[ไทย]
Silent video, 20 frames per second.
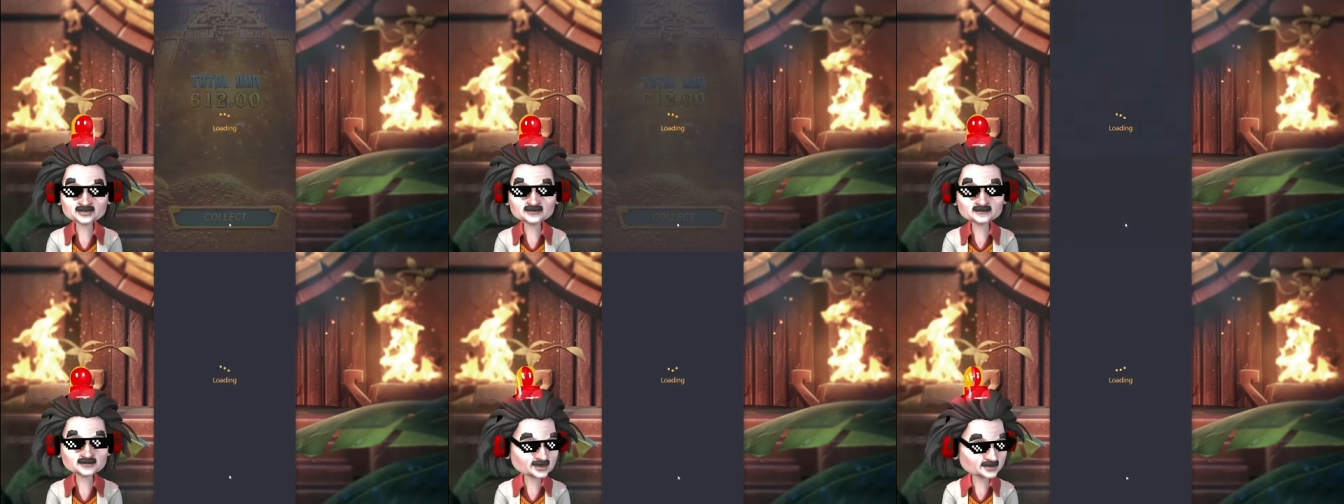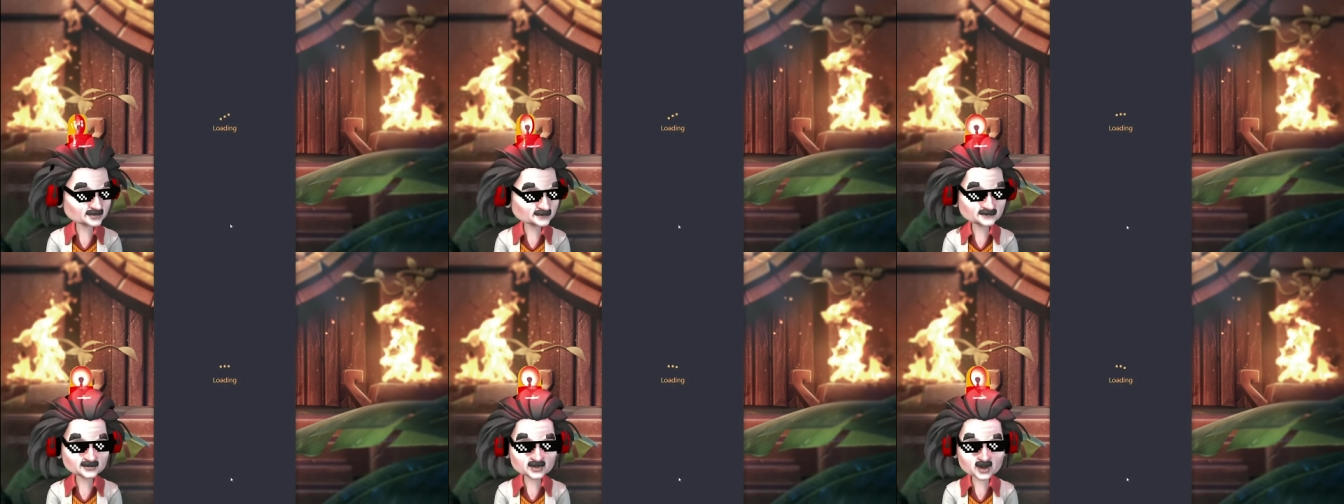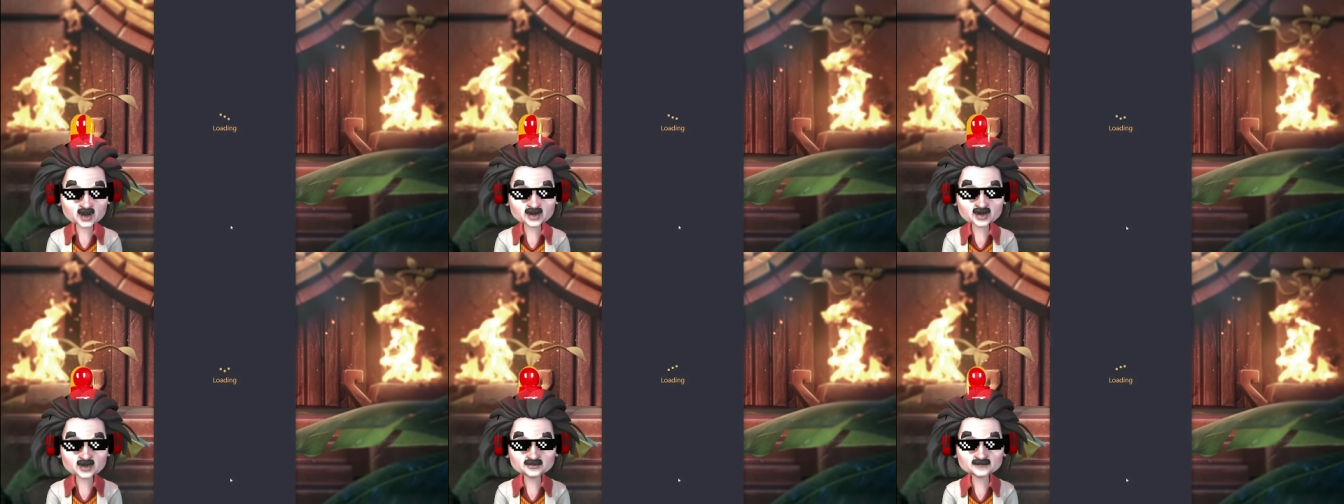พันก็
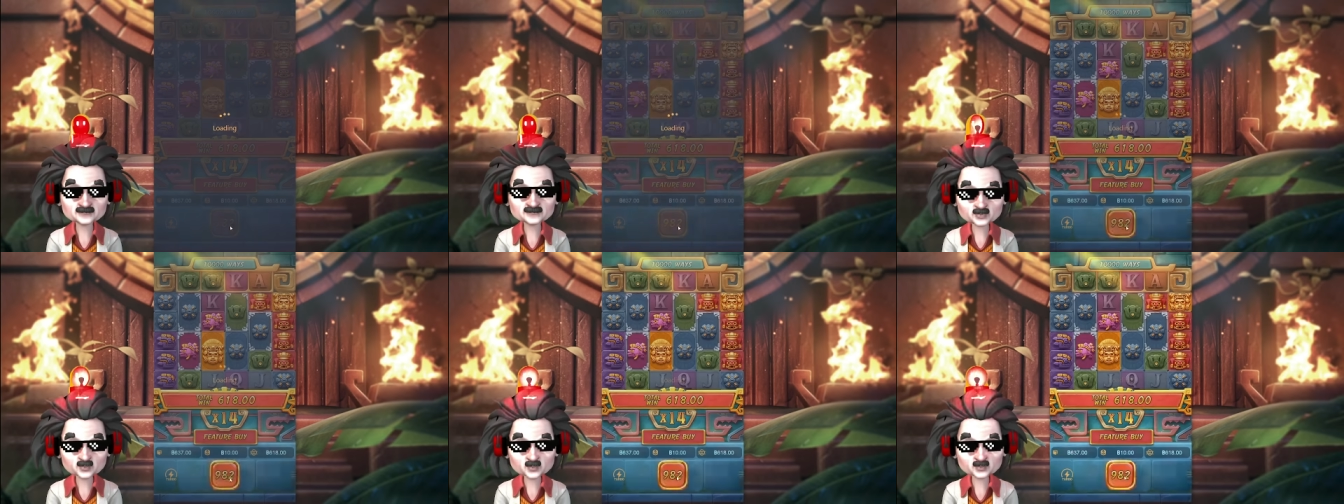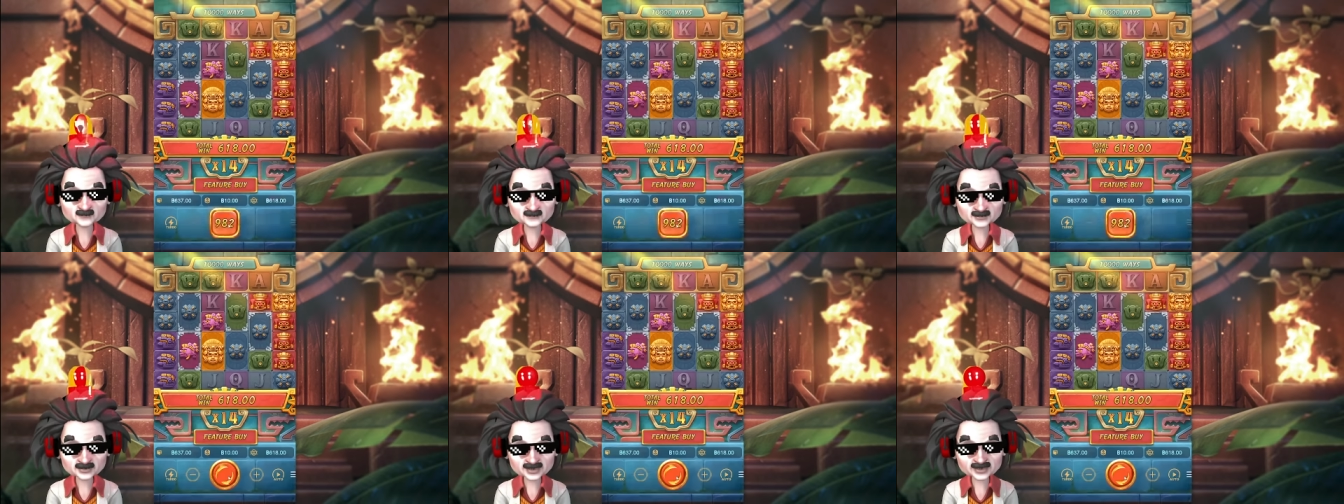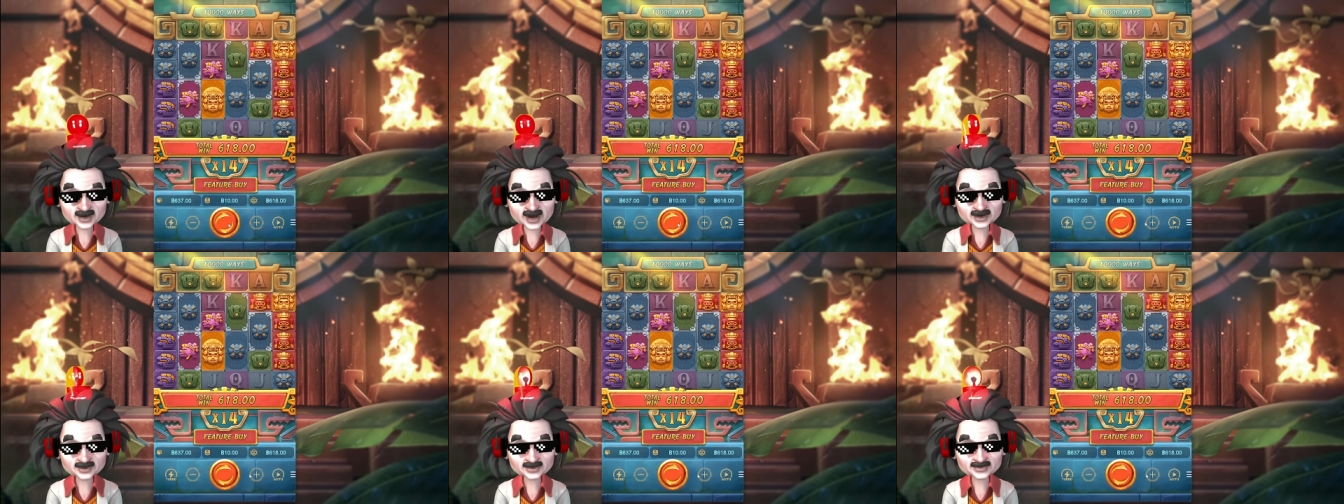ไม่
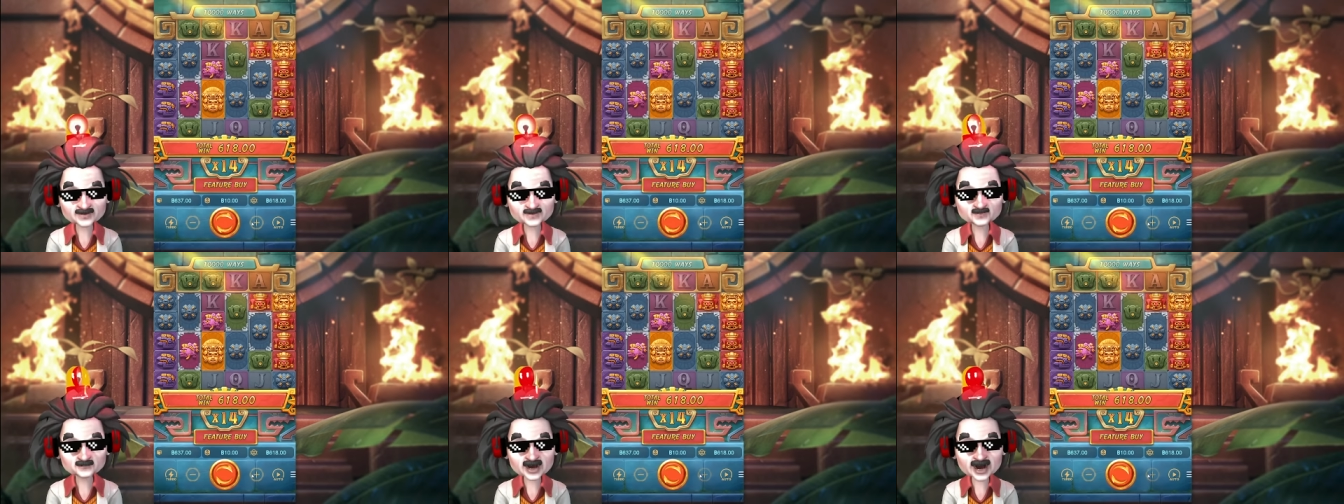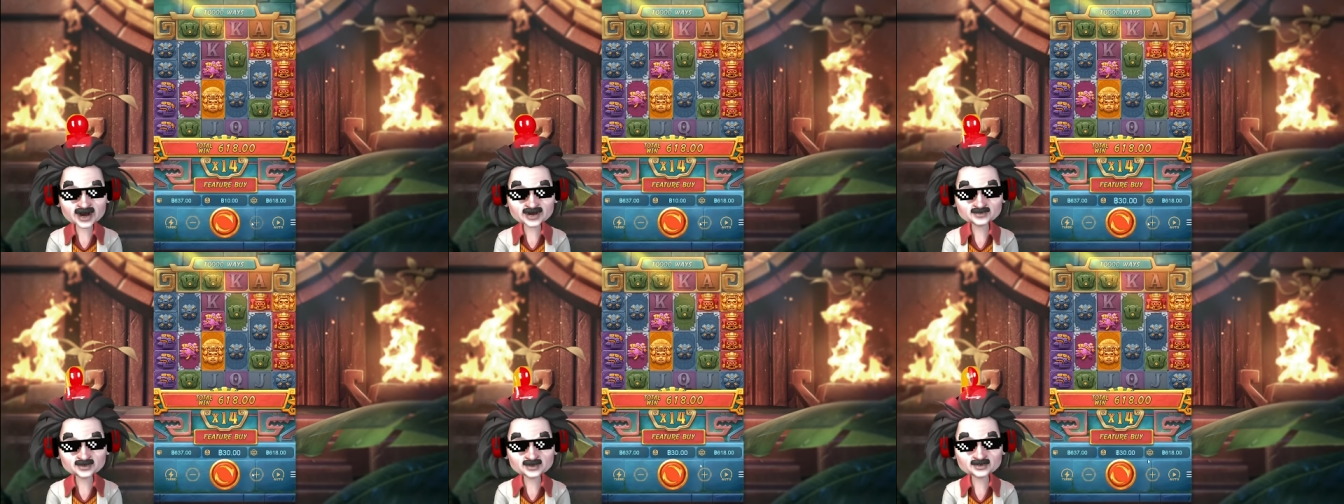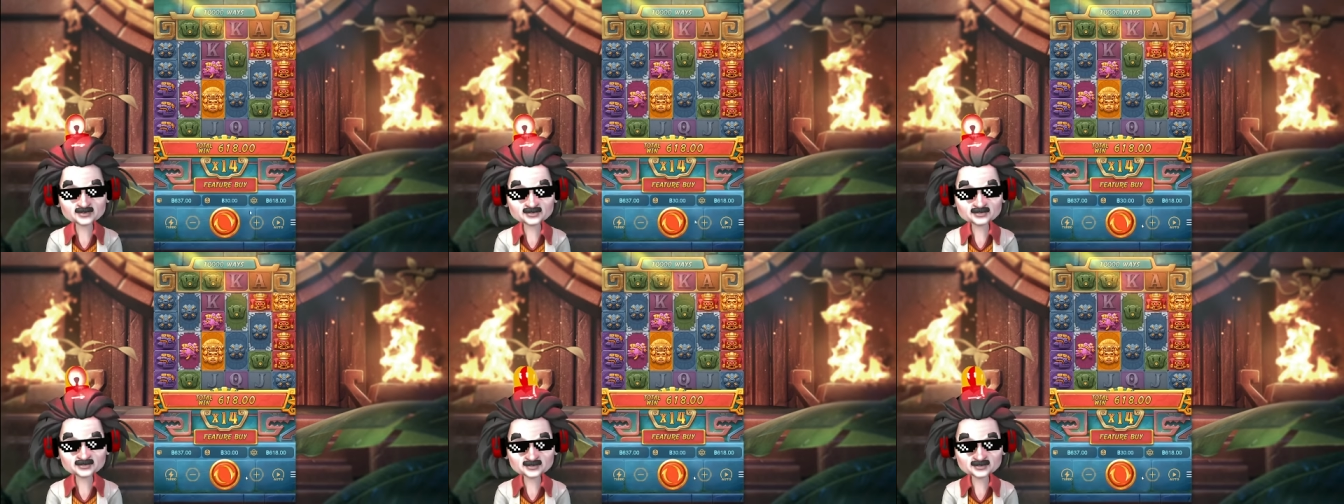น่าเกลียดมากนะ